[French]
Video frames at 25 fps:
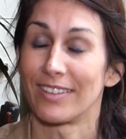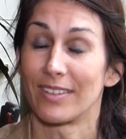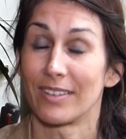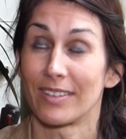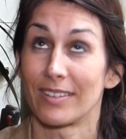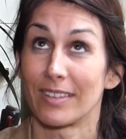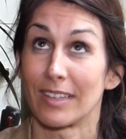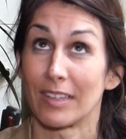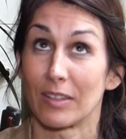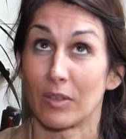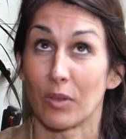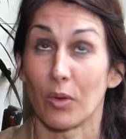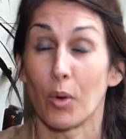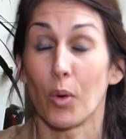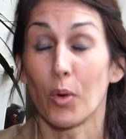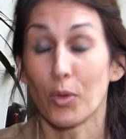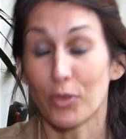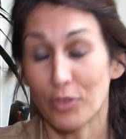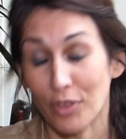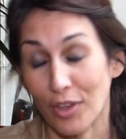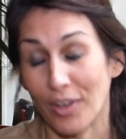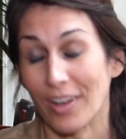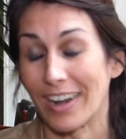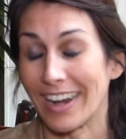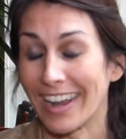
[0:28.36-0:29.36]
cette
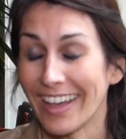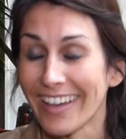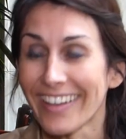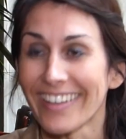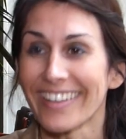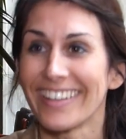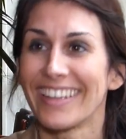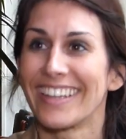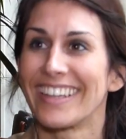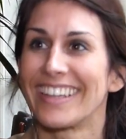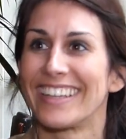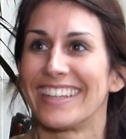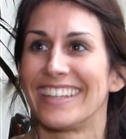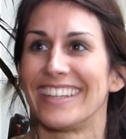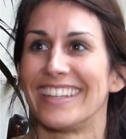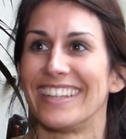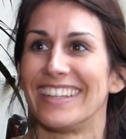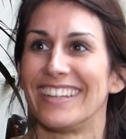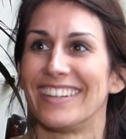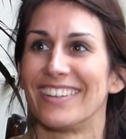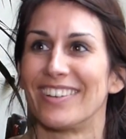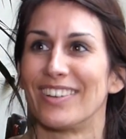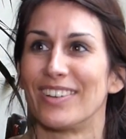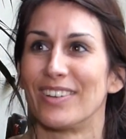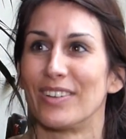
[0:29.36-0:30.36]
hauteur-là
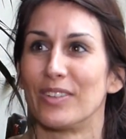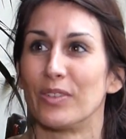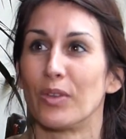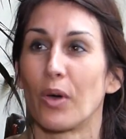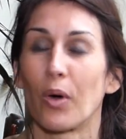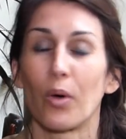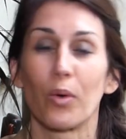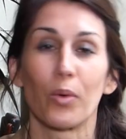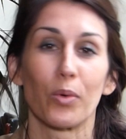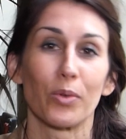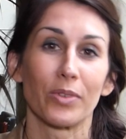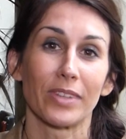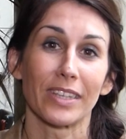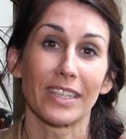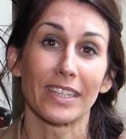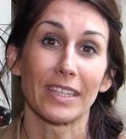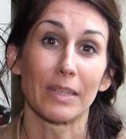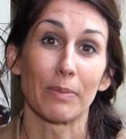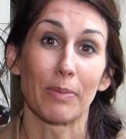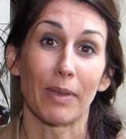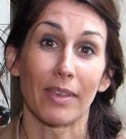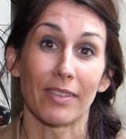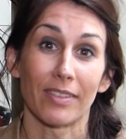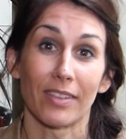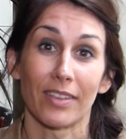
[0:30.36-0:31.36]
et de rencontrer
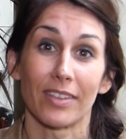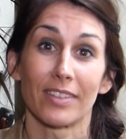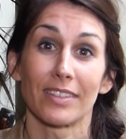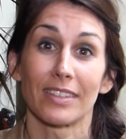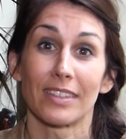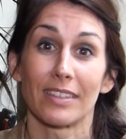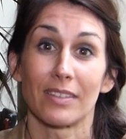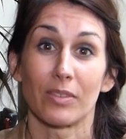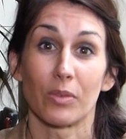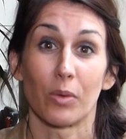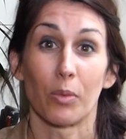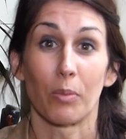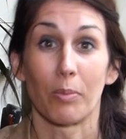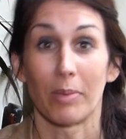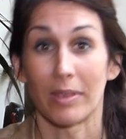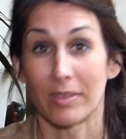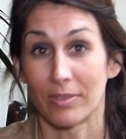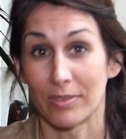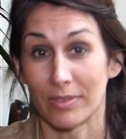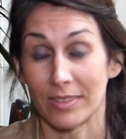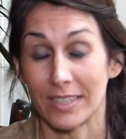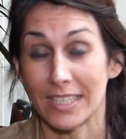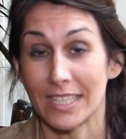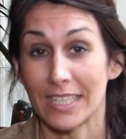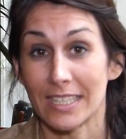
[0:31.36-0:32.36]
des personnes qui sont
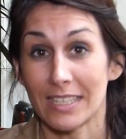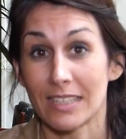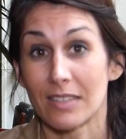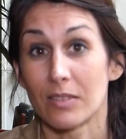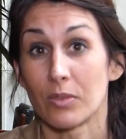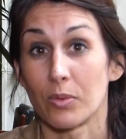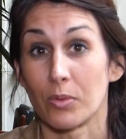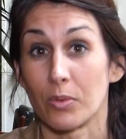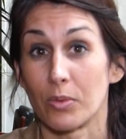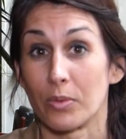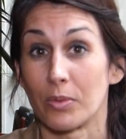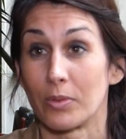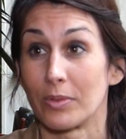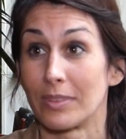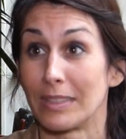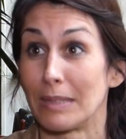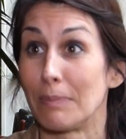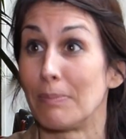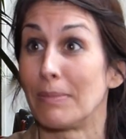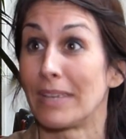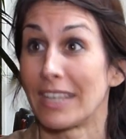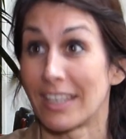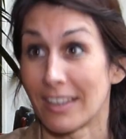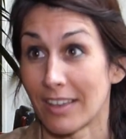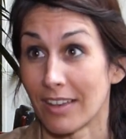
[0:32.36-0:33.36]
passionnées, qui sont
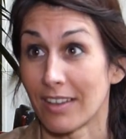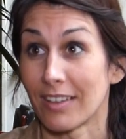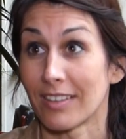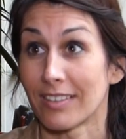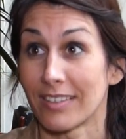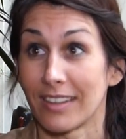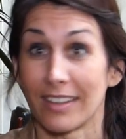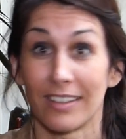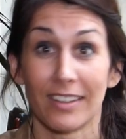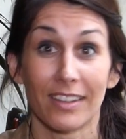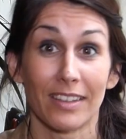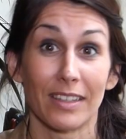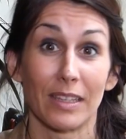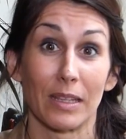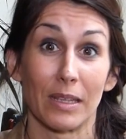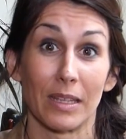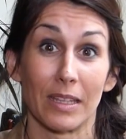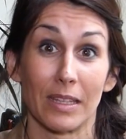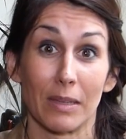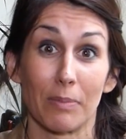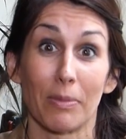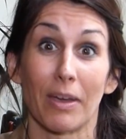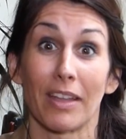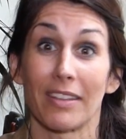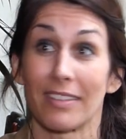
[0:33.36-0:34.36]
des makers, c'est-à-dire
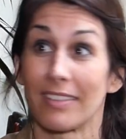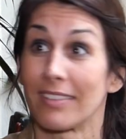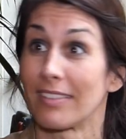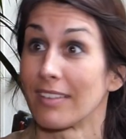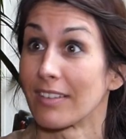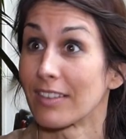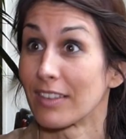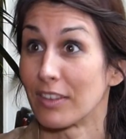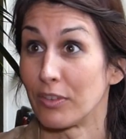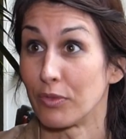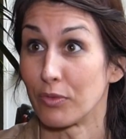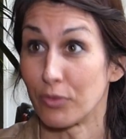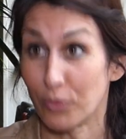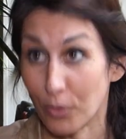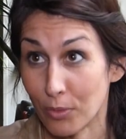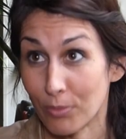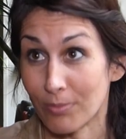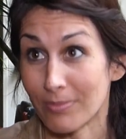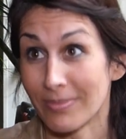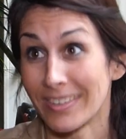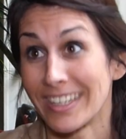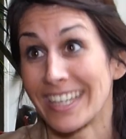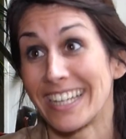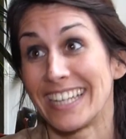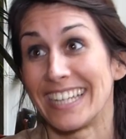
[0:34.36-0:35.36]
des, des, praticiens qui font
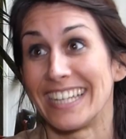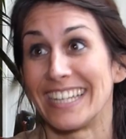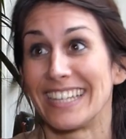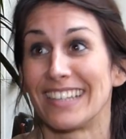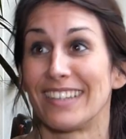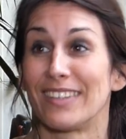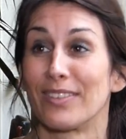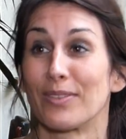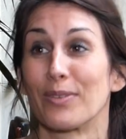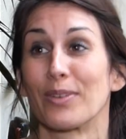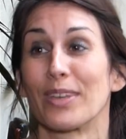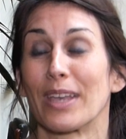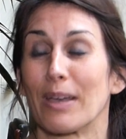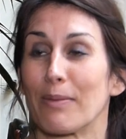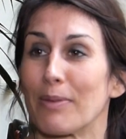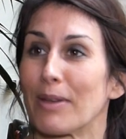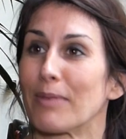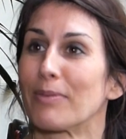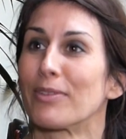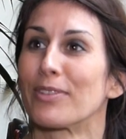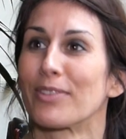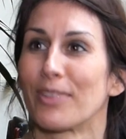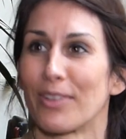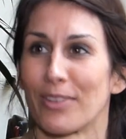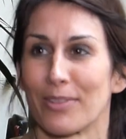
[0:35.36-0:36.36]
et qui sont
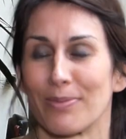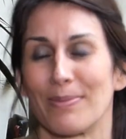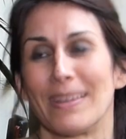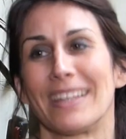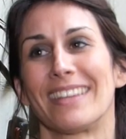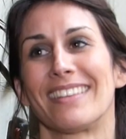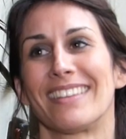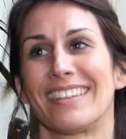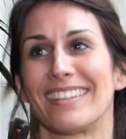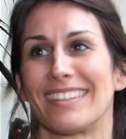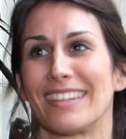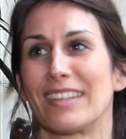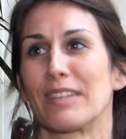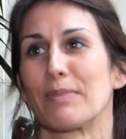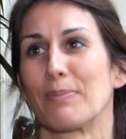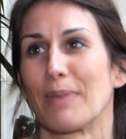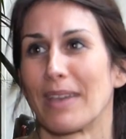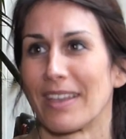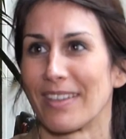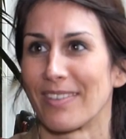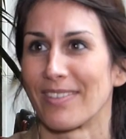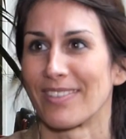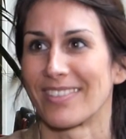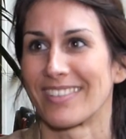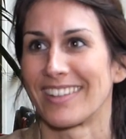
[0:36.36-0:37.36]
capables de transformer transmettre cette
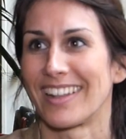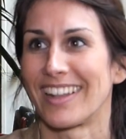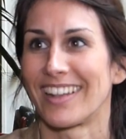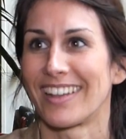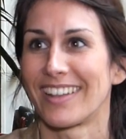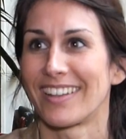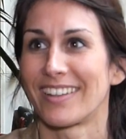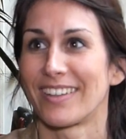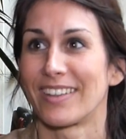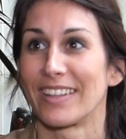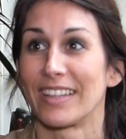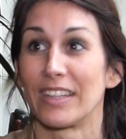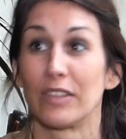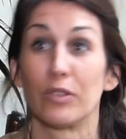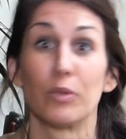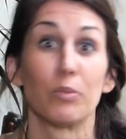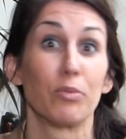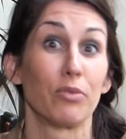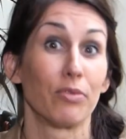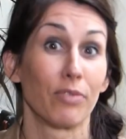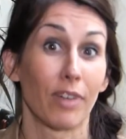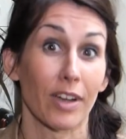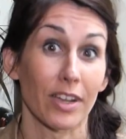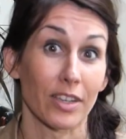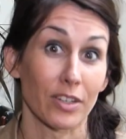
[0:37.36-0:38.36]
expérience-là et de
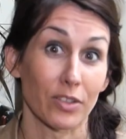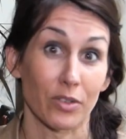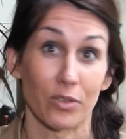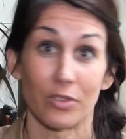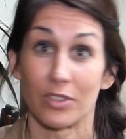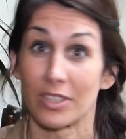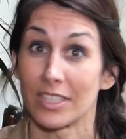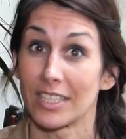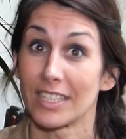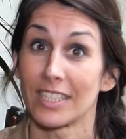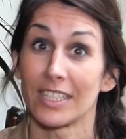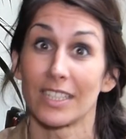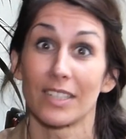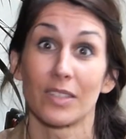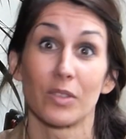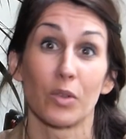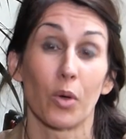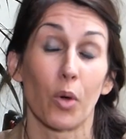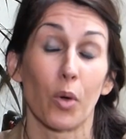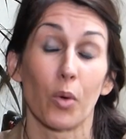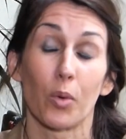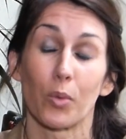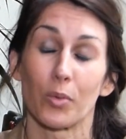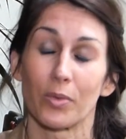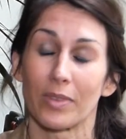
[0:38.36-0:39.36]
pouvoir échanger, de
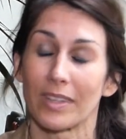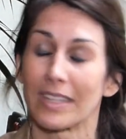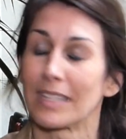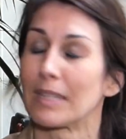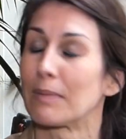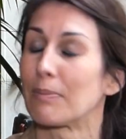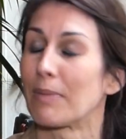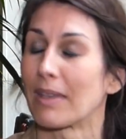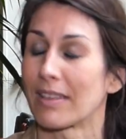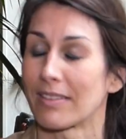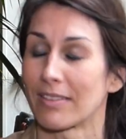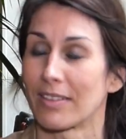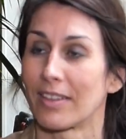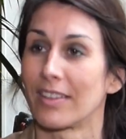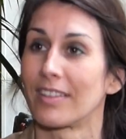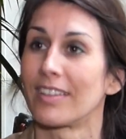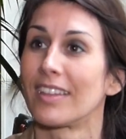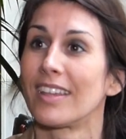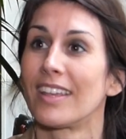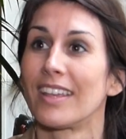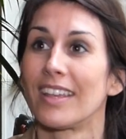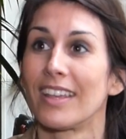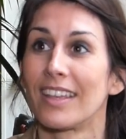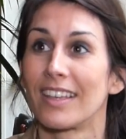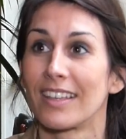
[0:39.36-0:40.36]
rencontrer des personnes
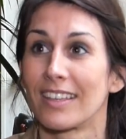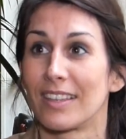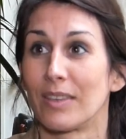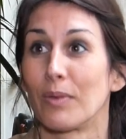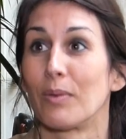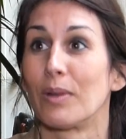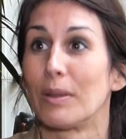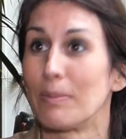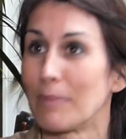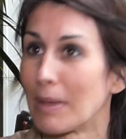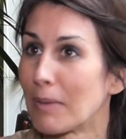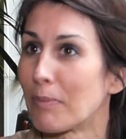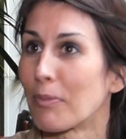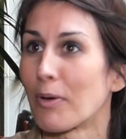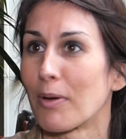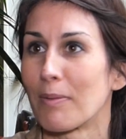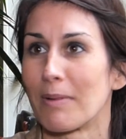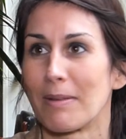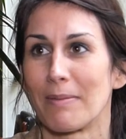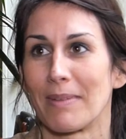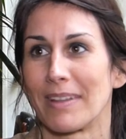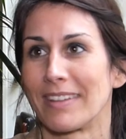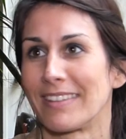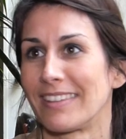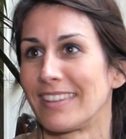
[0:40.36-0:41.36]
qui ont les mêmes
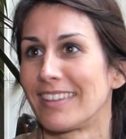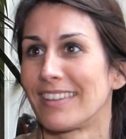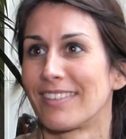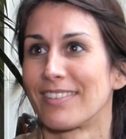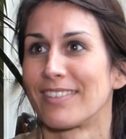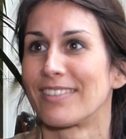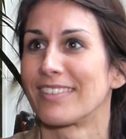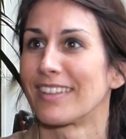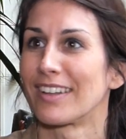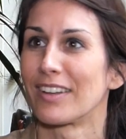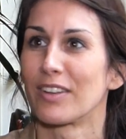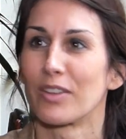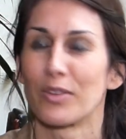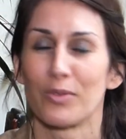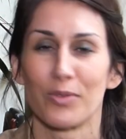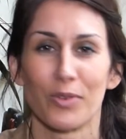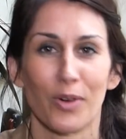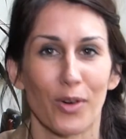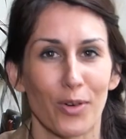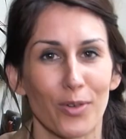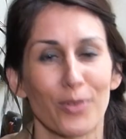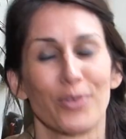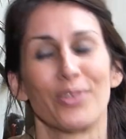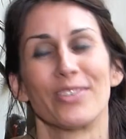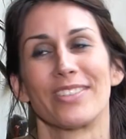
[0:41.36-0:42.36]
problématiques que celles que
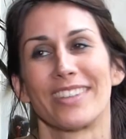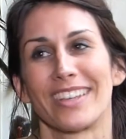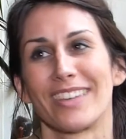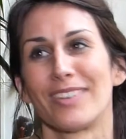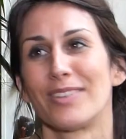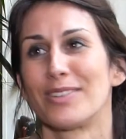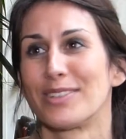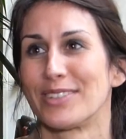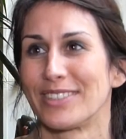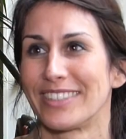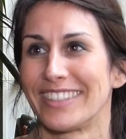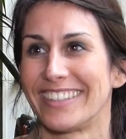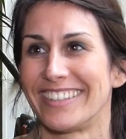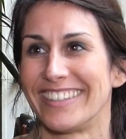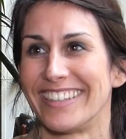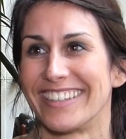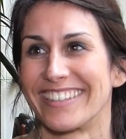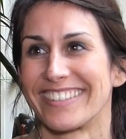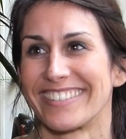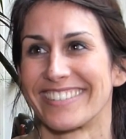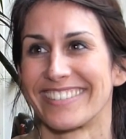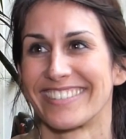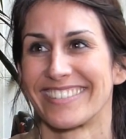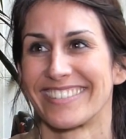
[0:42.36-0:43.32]
vous rencontrez au quotidien.